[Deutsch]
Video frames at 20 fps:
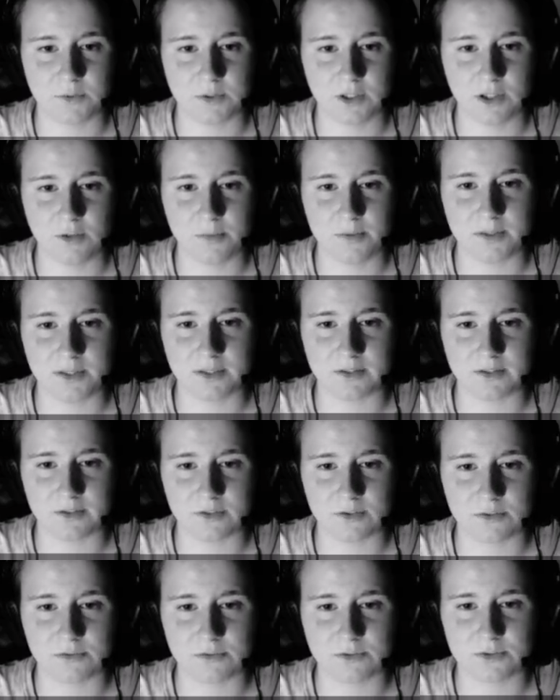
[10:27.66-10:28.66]
unglaublich, dass
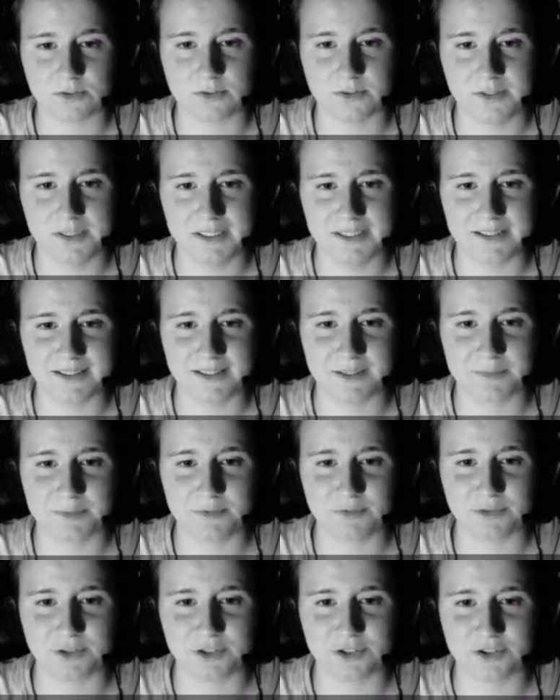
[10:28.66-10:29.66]
es das funktioniert hat. Ich bin
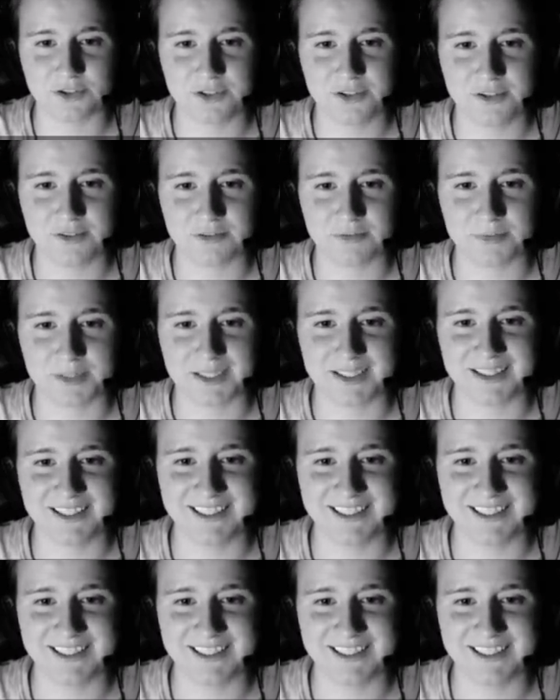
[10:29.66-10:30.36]
voll stolz auf mich.